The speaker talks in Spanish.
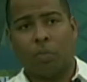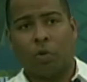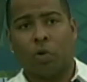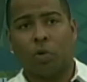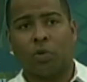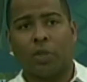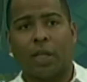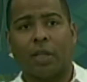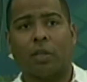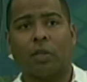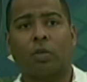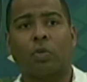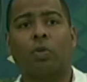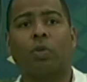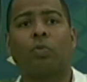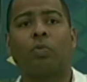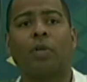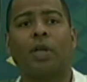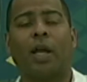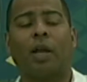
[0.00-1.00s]
Por lo
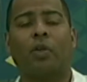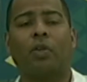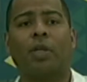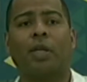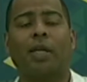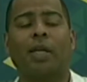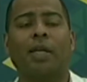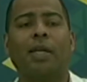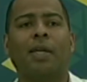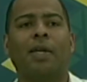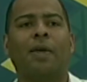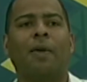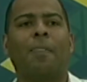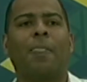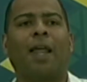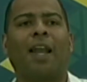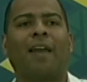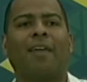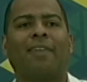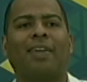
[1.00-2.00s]
tanto, como ya lo dije,
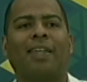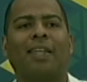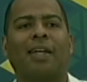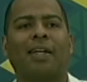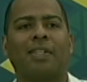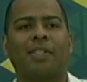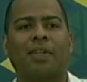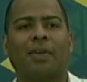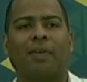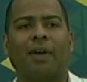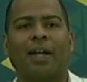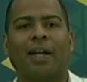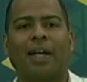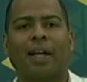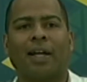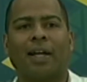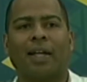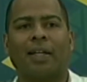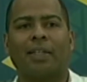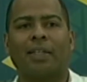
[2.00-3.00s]
la vida se va a
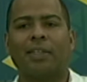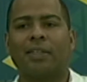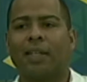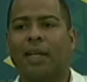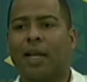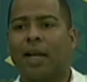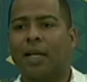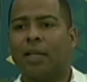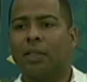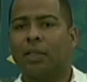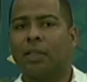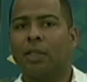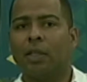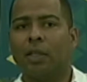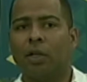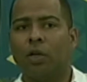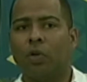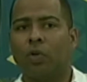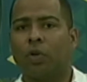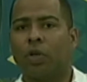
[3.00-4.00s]
encargar de
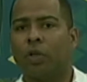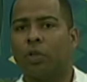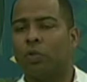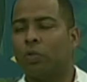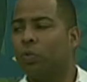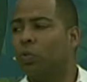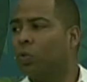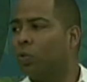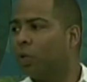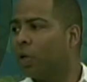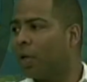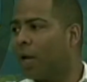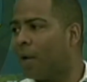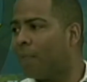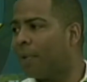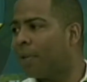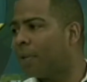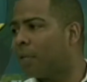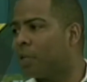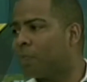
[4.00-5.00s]
entregarte lo que tú
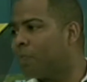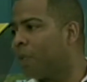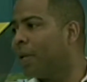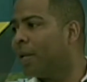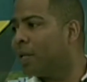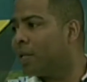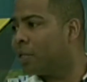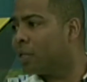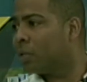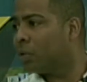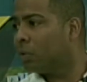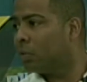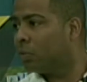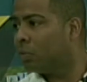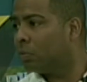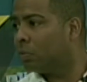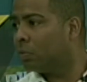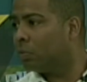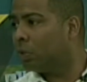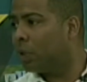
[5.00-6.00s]
realmente esperes
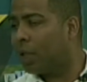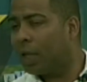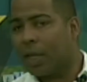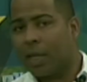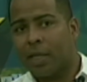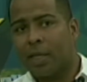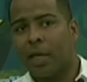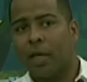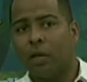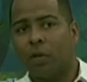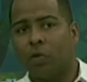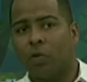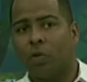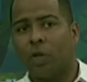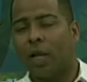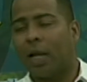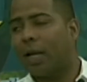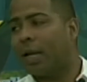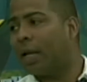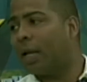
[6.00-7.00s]
de ella
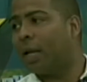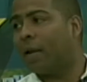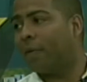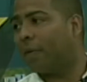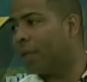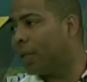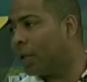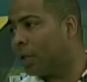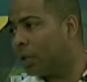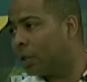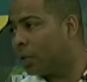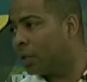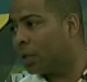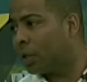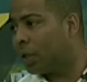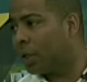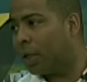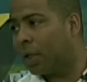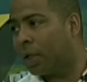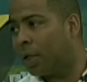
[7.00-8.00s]
o del área de la vida.
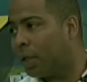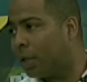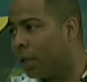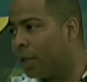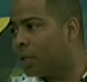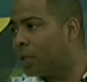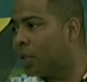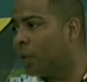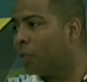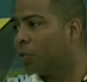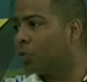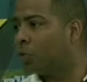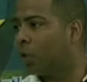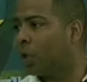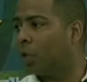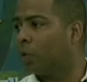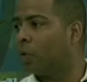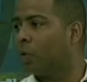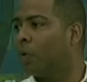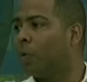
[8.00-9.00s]
Pero la expectativa es
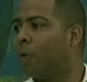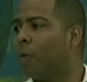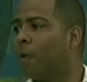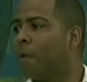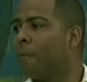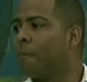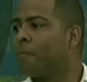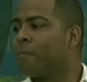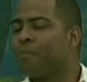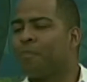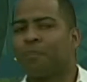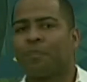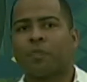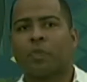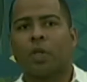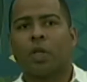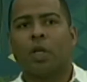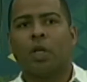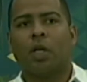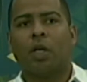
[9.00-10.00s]
como algo incierto,
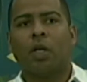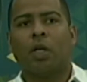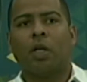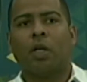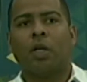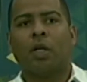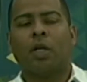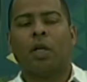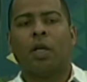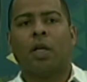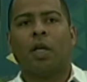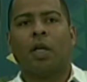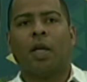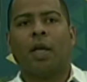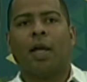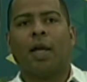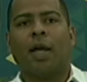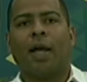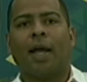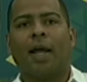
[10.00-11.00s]
no, no
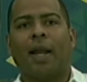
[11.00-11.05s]
necesariamente.